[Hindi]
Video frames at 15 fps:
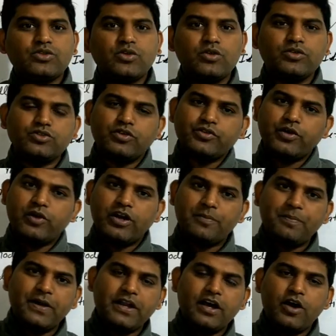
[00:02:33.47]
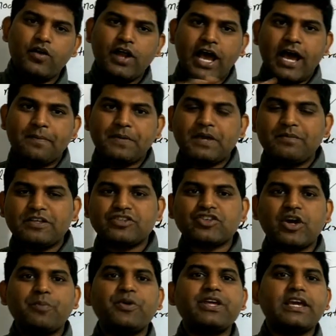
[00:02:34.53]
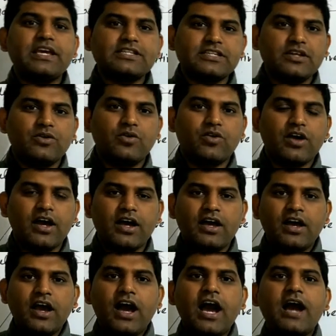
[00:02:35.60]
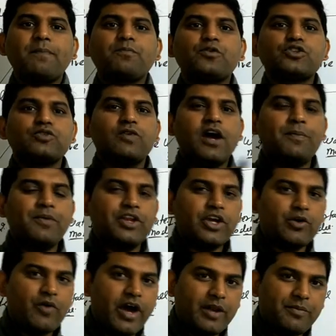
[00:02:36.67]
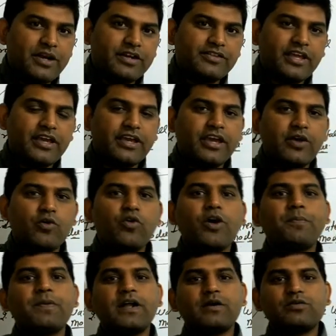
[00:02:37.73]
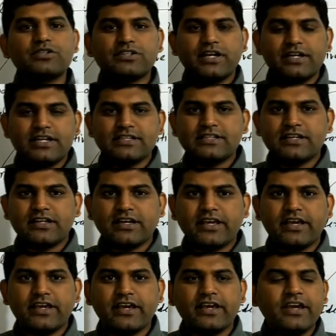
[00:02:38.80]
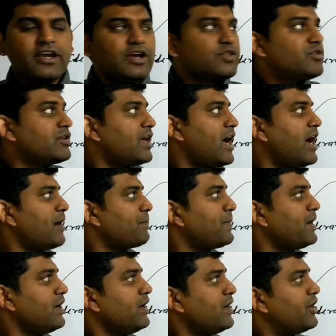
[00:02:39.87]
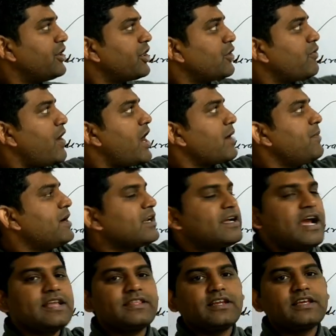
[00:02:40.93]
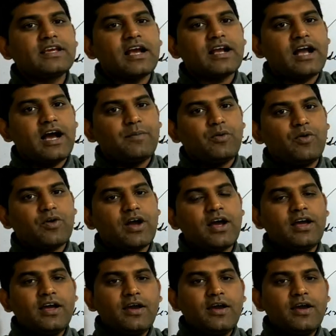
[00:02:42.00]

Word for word: तो जो डेवलपर और आपके बीच कम्युनिकेशन होगा आप कुछ वहाँ पे रिक्वायरमेंट देंगे वो अपना कुछ कंडीशन रखेंगे तो यहाँ पे रिक्वायरमेंट गैदरिंग का काम होगा